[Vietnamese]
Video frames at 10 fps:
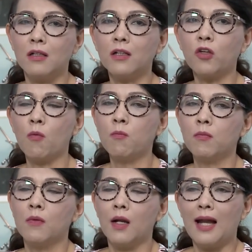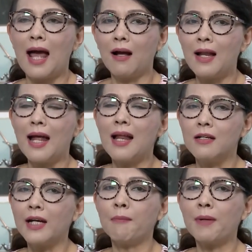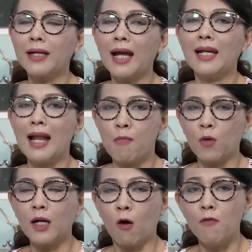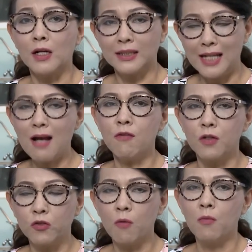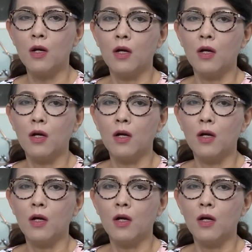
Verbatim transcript: Nói chung là có lẽ là nước ép trái cây là một cái khẩu phần sáng của Phương Dung.